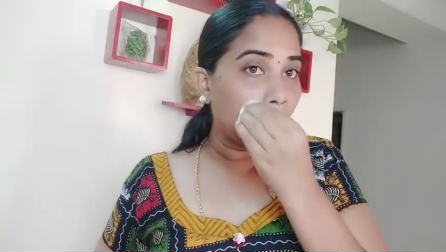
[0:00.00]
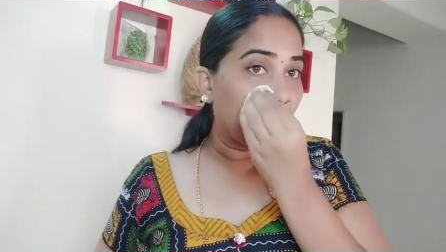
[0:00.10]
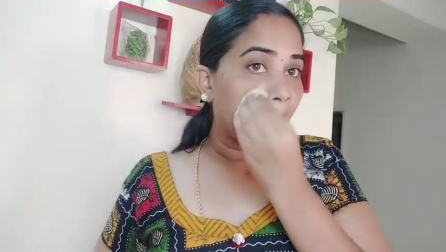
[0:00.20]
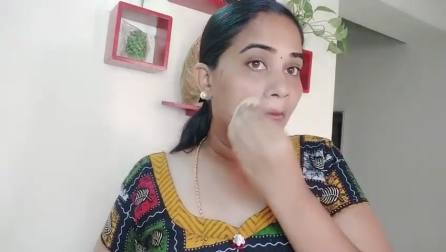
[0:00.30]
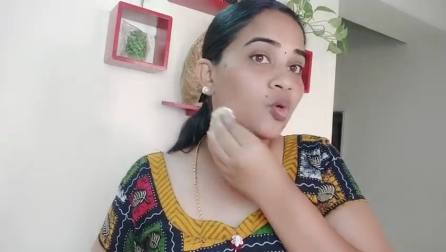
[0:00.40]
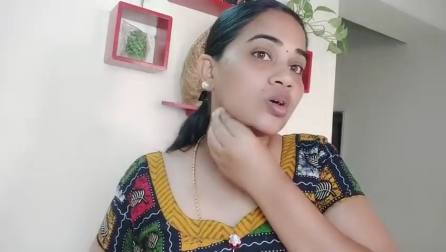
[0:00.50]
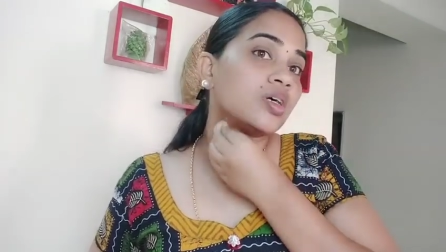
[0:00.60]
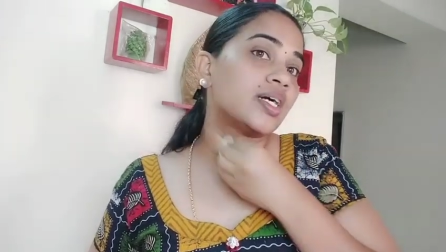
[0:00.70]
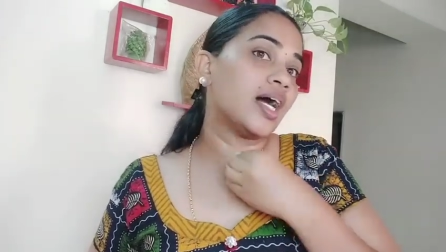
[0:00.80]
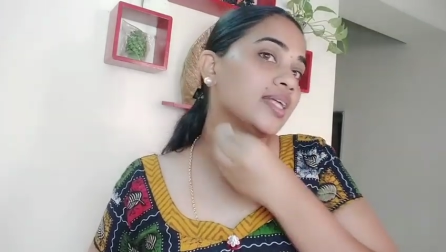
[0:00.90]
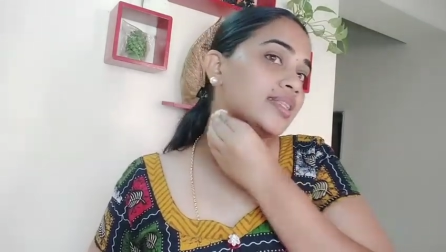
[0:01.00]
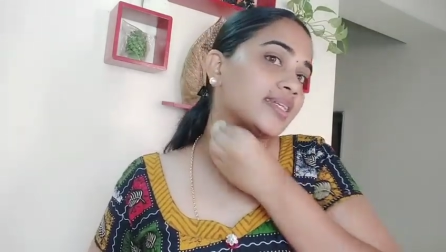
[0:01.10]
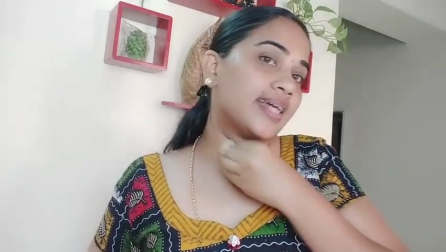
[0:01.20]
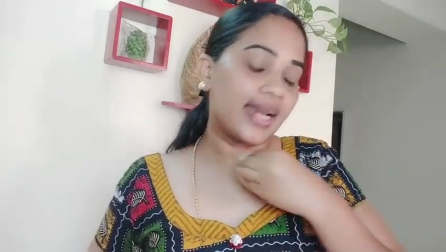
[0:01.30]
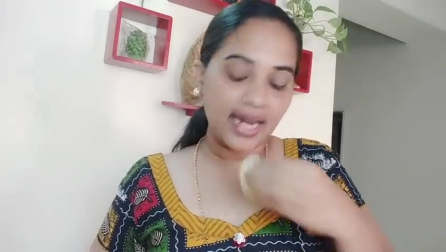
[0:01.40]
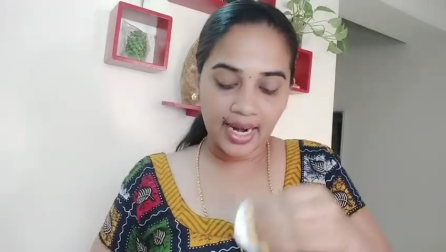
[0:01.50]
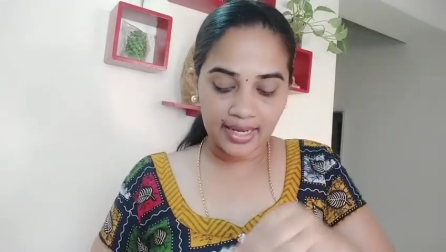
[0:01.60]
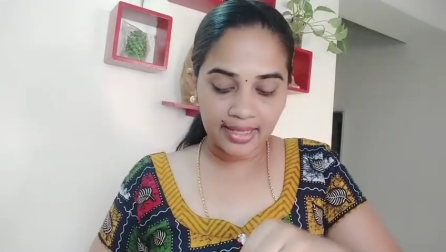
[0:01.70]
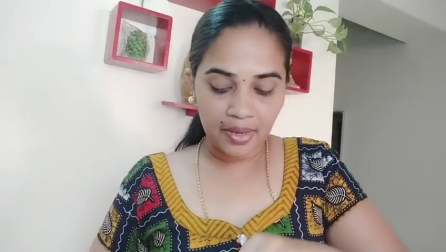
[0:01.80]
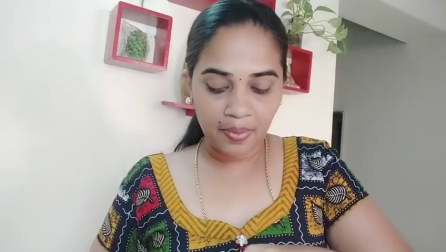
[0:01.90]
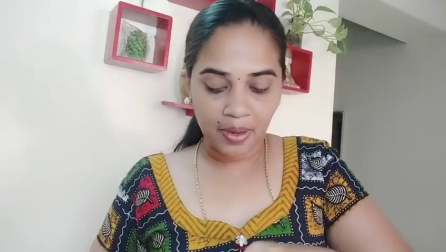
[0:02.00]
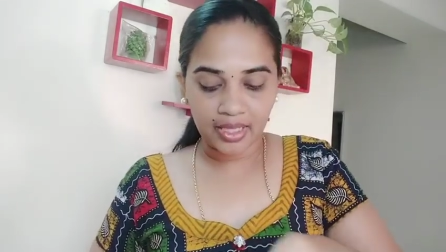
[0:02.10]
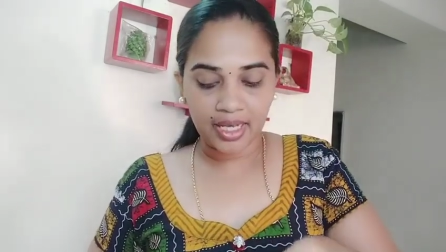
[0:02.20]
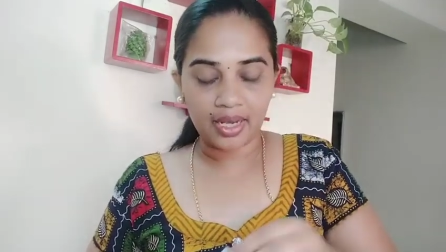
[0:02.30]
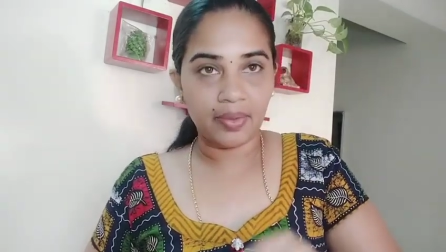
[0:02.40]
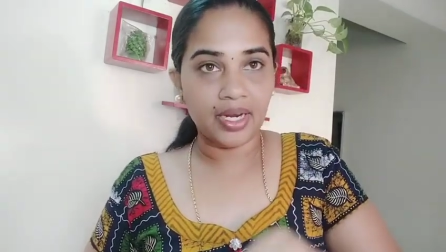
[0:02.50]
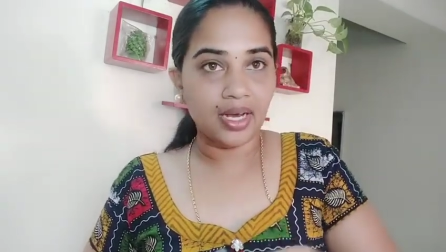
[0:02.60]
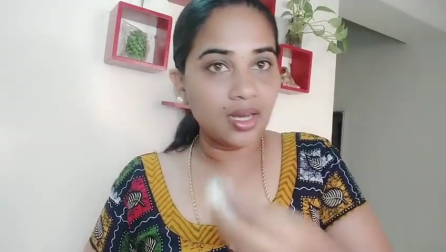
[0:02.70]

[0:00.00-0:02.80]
மூக்கு கழுத்து எல்லா இடத்துலையும் பார்த்தீங்க அப்படின்னா